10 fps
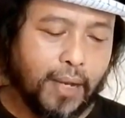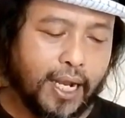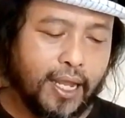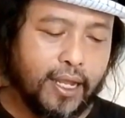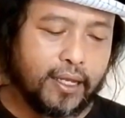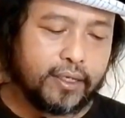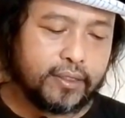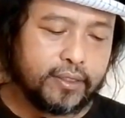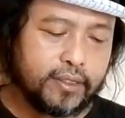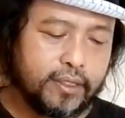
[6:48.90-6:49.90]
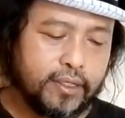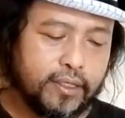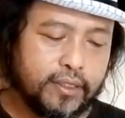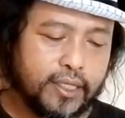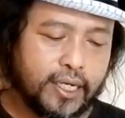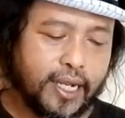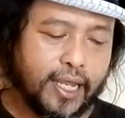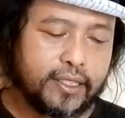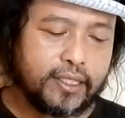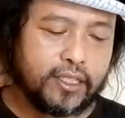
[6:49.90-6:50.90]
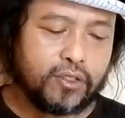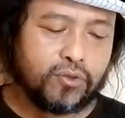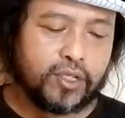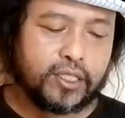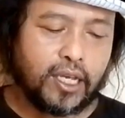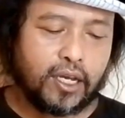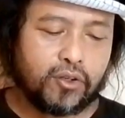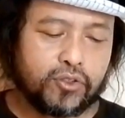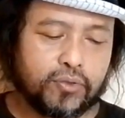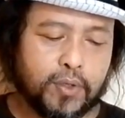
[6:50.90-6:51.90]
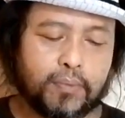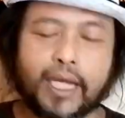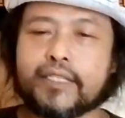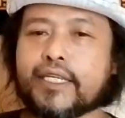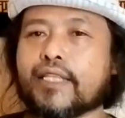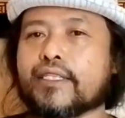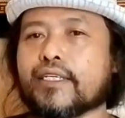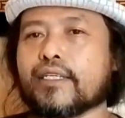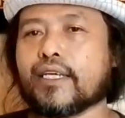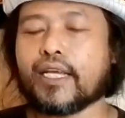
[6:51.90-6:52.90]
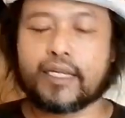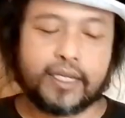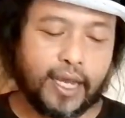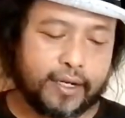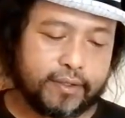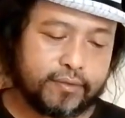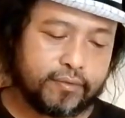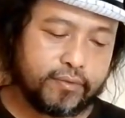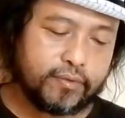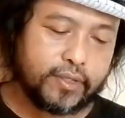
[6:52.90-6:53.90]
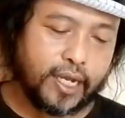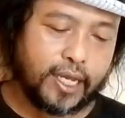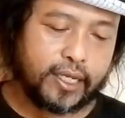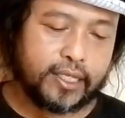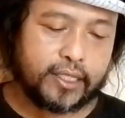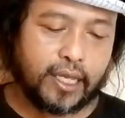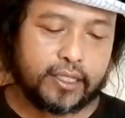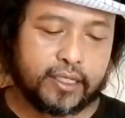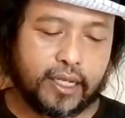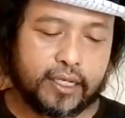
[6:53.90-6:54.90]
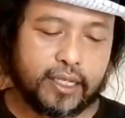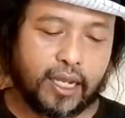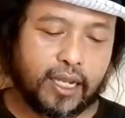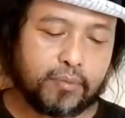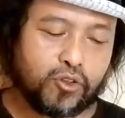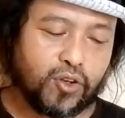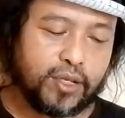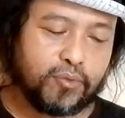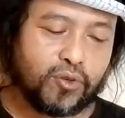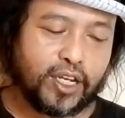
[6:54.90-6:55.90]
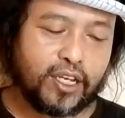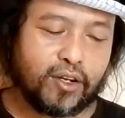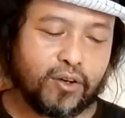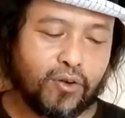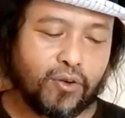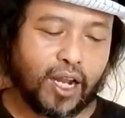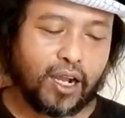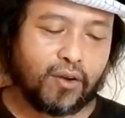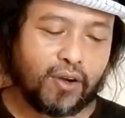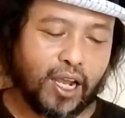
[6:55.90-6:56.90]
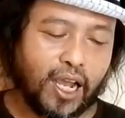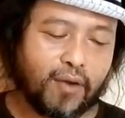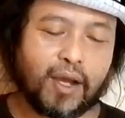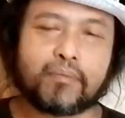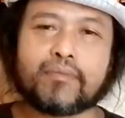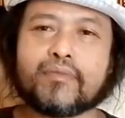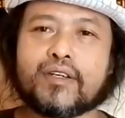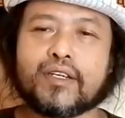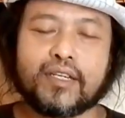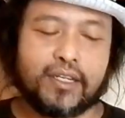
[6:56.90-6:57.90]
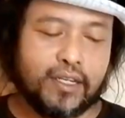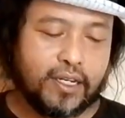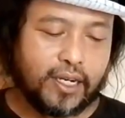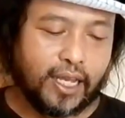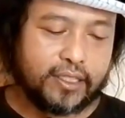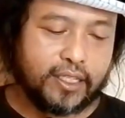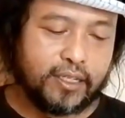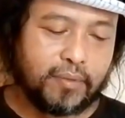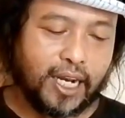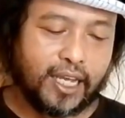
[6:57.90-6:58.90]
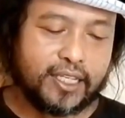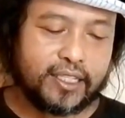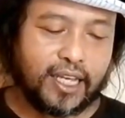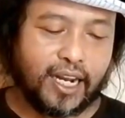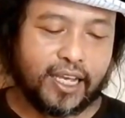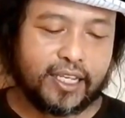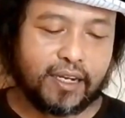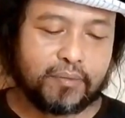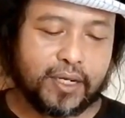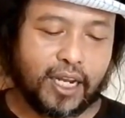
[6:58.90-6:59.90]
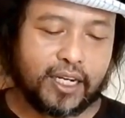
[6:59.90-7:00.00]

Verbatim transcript: Maka terkait itu kita harus bermain cantik, elegan, agar kita tidak dianggap dolim oleh orang-orang awam. Nanti malah kitalah yang